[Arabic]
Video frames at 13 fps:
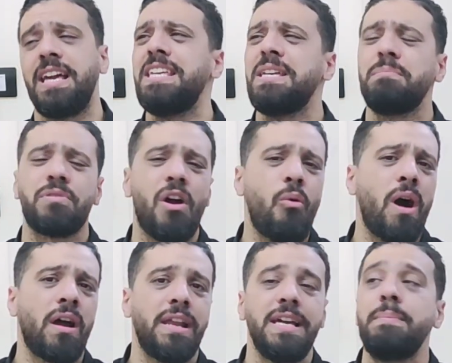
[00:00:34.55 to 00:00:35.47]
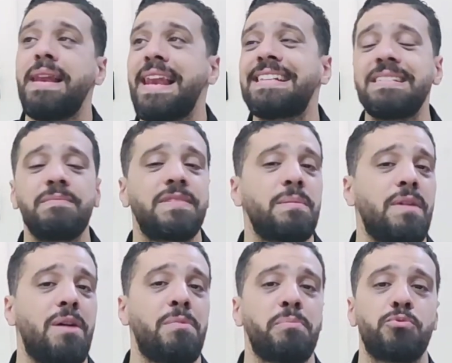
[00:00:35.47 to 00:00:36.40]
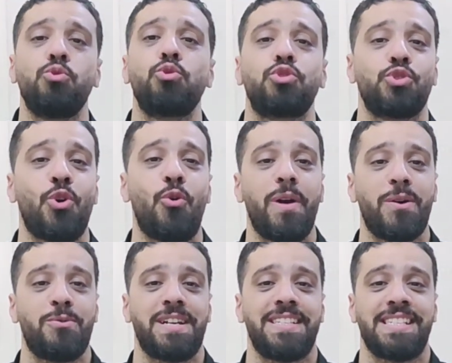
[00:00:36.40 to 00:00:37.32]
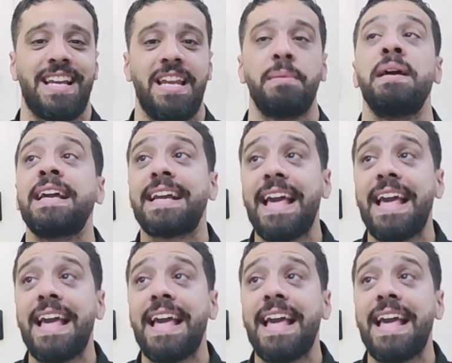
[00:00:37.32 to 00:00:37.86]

لعيب روعه لعيب لازم تبقى مبسوط ان هو ياخد كاس العالم